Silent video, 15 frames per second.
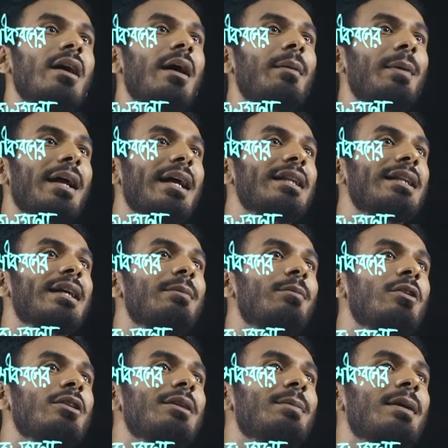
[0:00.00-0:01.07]
আমরা এখান থেকে
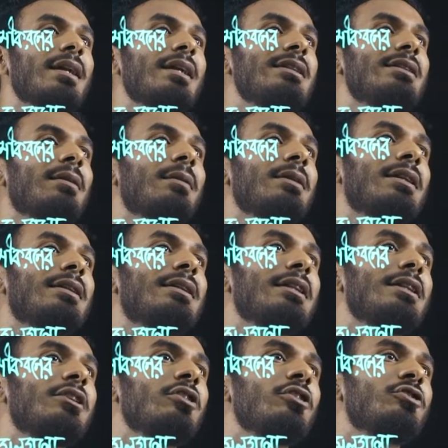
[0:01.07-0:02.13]
বলতে পারি যে আমাদের
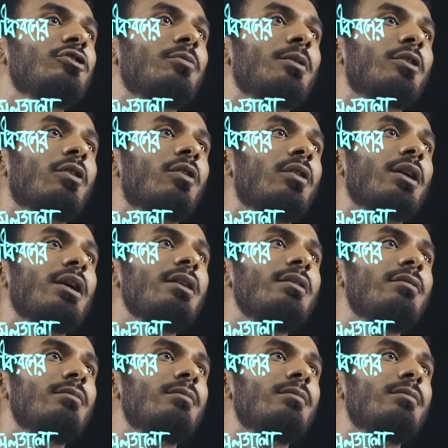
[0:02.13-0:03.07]
দ্বিতীয় সমীকরণের